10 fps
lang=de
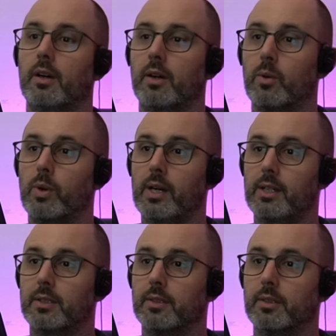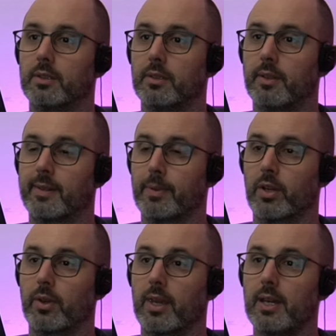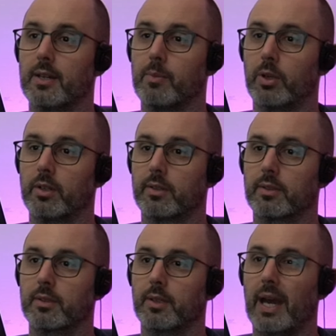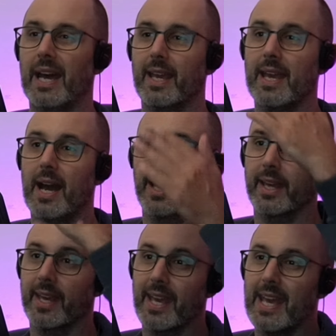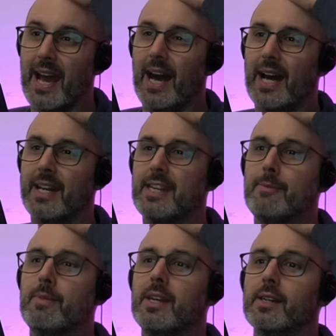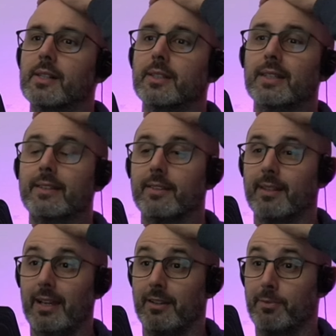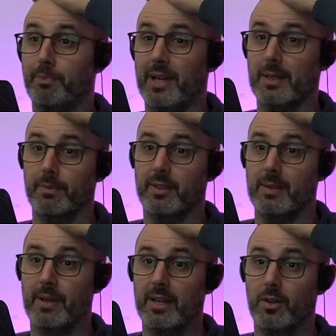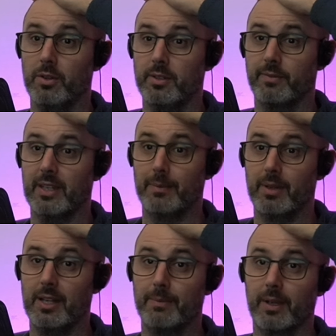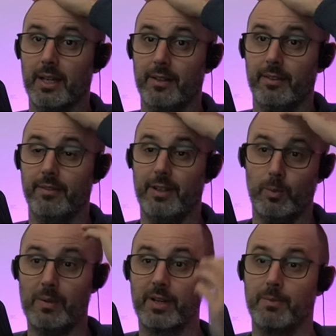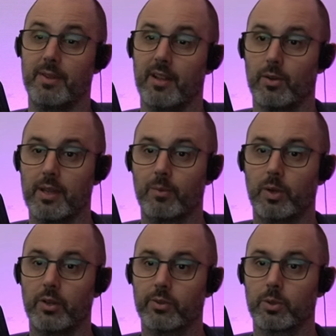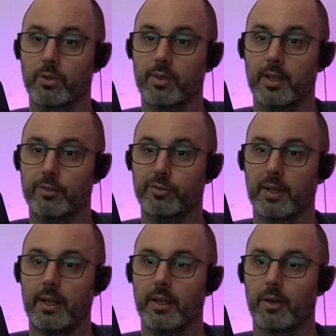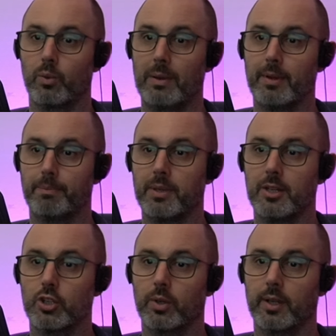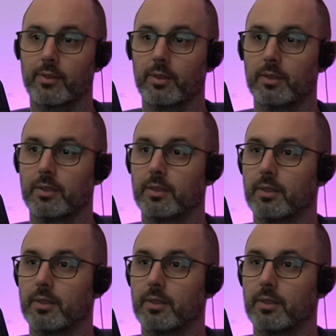Oh, wow. Das habe ich Reanimont. Ach, re reanimieren. Das ist ein Spark, mit dem man Leute wiederbeleben kann. Warum haben wir den bisher noch nie irgendwo ausgerüstet auf Rabbit Peach oder so?